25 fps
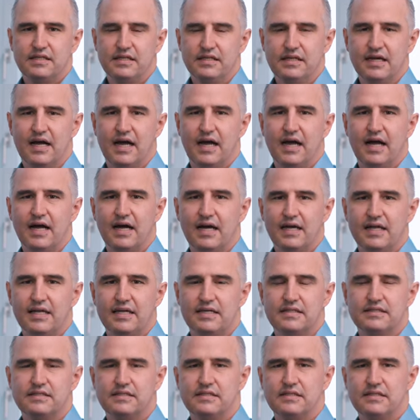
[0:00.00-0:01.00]
die
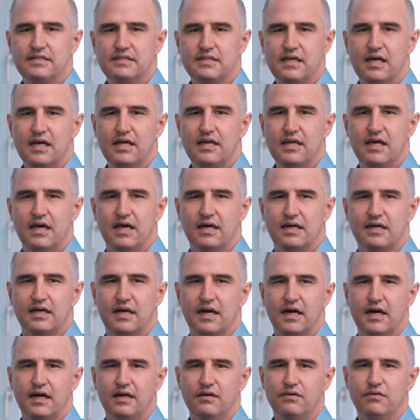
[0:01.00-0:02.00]
Karies ist eine
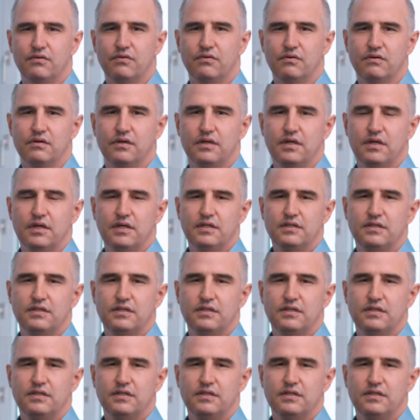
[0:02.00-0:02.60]
Erkrankung,